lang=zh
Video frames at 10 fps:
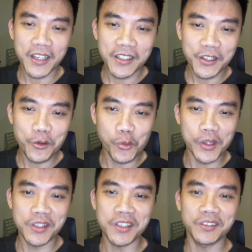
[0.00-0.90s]
在这个
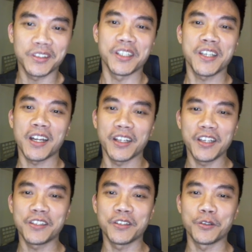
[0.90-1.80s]
文字底下的
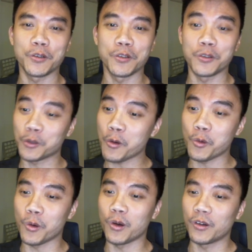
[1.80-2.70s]
意思就是中
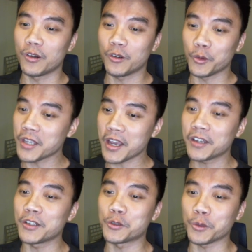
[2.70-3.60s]
国。我现在
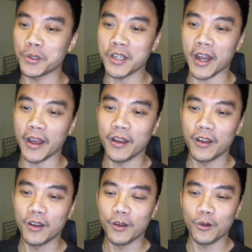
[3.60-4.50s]
跟你坐下来，
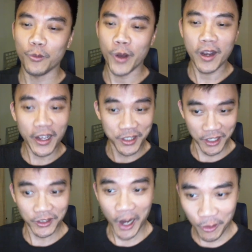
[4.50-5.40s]
我要来
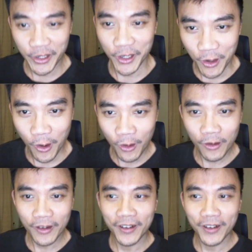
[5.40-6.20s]
检讨你哦。